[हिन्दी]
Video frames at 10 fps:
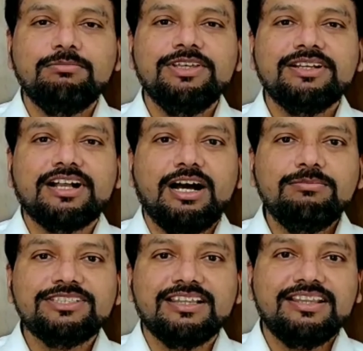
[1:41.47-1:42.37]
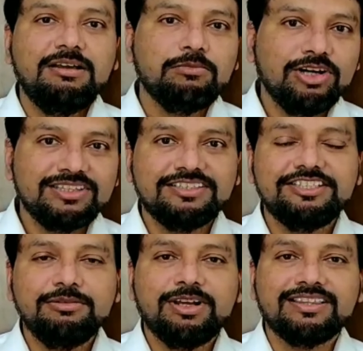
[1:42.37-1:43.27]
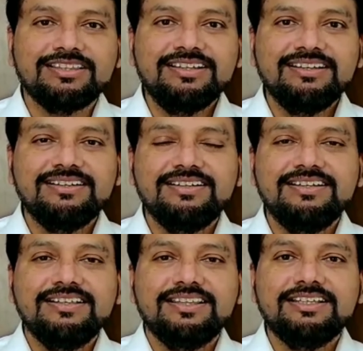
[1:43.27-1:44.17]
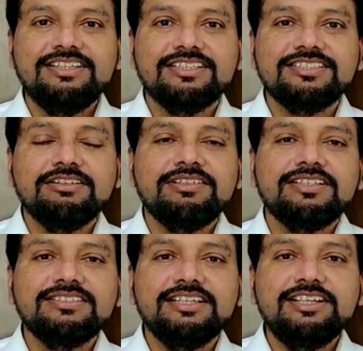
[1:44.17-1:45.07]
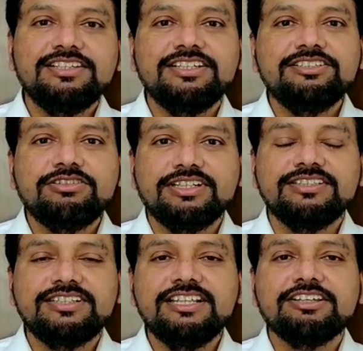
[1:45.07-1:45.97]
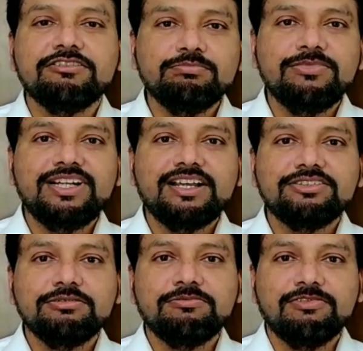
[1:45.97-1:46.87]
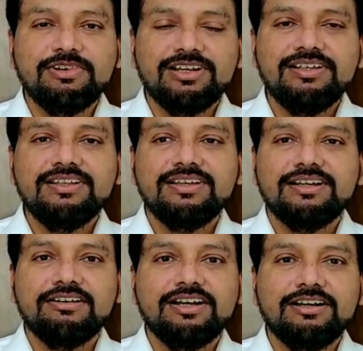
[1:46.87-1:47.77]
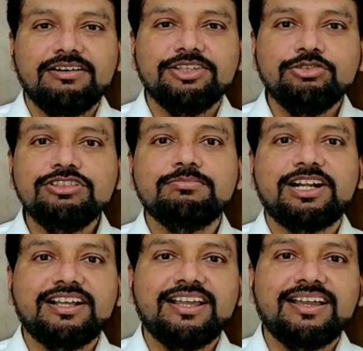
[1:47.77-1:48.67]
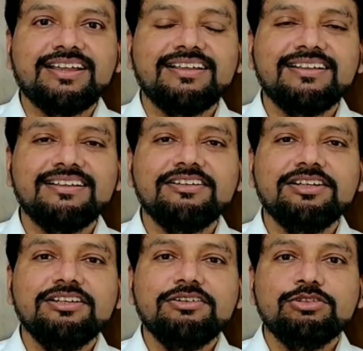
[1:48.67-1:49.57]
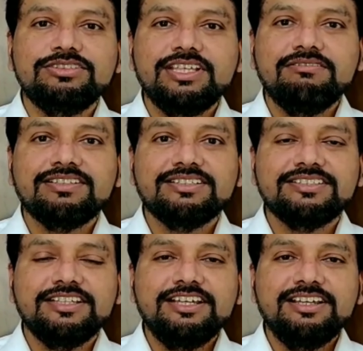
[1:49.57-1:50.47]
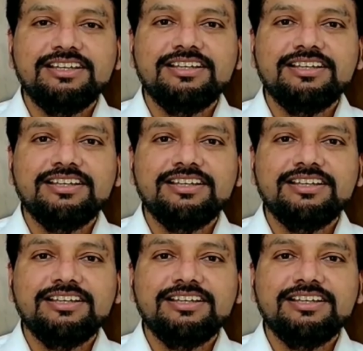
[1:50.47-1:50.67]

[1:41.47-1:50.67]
अब ये काम चलना बहुत अच्छी बात है लेकिन इसके वजह से ये जो डिजिटल इक्विपमेंट का जो यूज़ बढ़ गया है उसके वजह से